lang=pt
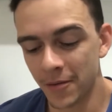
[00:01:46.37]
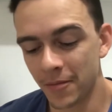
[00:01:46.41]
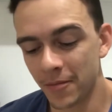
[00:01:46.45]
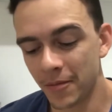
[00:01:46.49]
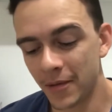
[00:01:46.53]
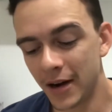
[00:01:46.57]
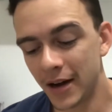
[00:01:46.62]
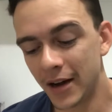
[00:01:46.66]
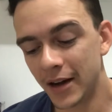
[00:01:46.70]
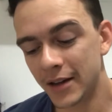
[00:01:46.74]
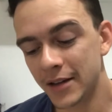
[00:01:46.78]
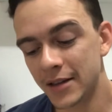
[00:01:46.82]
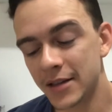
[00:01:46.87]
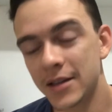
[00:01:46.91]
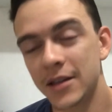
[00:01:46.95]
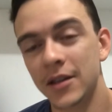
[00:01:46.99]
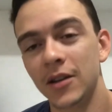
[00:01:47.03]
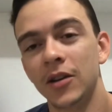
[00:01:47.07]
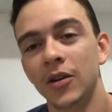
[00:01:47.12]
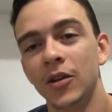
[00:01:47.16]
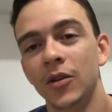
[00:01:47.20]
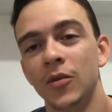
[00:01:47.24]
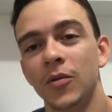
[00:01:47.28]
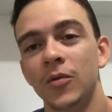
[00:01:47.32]
Mas
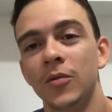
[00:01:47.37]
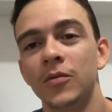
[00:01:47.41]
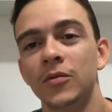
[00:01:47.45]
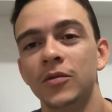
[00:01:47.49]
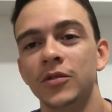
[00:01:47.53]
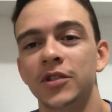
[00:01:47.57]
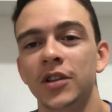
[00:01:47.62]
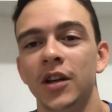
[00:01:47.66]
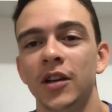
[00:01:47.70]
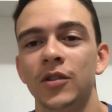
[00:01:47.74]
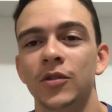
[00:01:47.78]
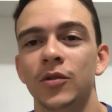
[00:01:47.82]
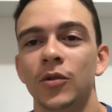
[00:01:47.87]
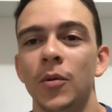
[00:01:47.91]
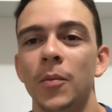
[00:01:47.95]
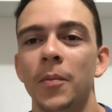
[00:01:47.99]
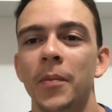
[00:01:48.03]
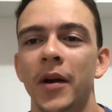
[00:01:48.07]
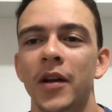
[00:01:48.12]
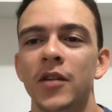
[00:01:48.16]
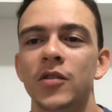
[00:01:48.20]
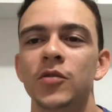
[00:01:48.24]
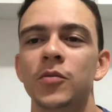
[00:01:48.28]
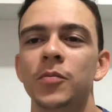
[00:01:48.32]
eu já estou
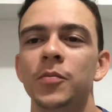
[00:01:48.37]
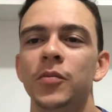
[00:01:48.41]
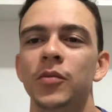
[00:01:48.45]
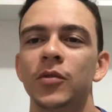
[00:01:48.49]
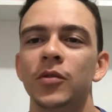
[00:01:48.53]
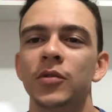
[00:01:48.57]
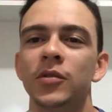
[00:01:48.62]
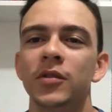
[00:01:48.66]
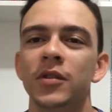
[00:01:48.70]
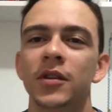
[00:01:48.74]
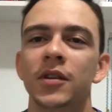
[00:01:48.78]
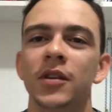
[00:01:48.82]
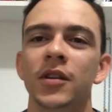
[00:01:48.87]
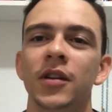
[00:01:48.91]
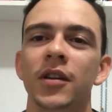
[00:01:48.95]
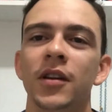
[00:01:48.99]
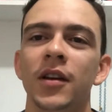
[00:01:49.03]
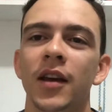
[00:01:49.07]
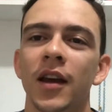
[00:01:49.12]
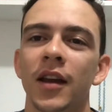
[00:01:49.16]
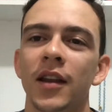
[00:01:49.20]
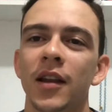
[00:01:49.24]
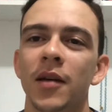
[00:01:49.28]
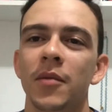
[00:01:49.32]
pressupondo que
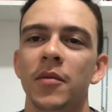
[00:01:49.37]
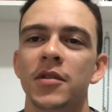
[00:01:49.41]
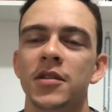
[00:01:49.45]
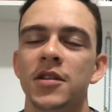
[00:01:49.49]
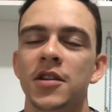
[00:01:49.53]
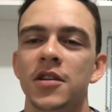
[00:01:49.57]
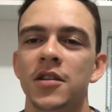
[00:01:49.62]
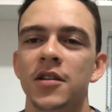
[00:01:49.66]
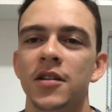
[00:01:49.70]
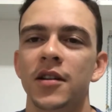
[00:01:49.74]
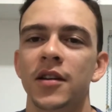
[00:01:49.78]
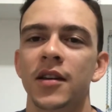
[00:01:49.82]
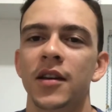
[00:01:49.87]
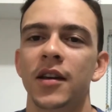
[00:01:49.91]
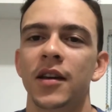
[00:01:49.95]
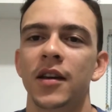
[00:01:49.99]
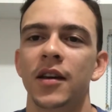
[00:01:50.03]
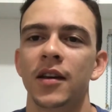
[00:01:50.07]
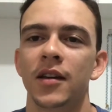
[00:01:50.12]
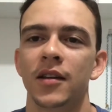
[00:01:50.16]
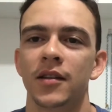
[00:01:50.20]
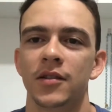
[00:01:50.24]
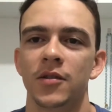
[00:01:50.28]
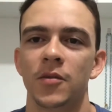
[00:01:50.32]
quem está me assistindo
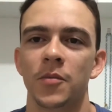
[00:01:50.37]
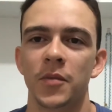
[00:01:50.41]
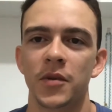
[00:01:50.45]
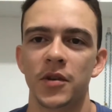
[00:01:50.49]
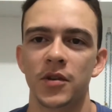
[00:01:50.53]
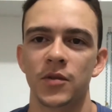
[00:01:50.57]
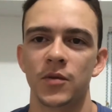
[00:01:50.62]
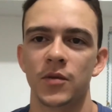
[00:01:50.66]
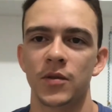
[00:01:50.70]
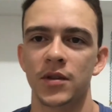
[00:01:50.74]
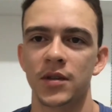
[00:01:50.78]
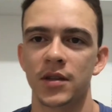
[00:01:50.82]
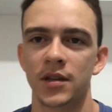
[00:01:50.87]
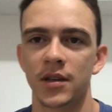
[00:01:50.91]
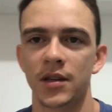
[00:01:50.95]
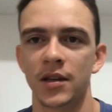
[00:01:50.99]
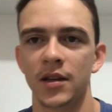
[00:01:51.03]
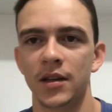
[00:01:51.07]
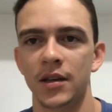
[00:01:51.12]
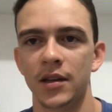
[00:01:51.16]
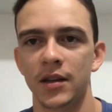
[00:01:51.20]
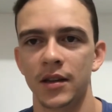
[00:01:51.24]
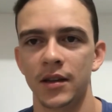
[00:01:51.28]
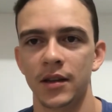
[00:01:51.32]
aqui são pessoas
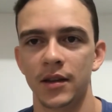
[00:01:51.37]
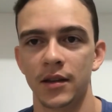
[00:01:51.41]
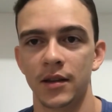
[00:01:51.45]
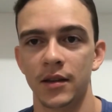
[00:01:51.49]
que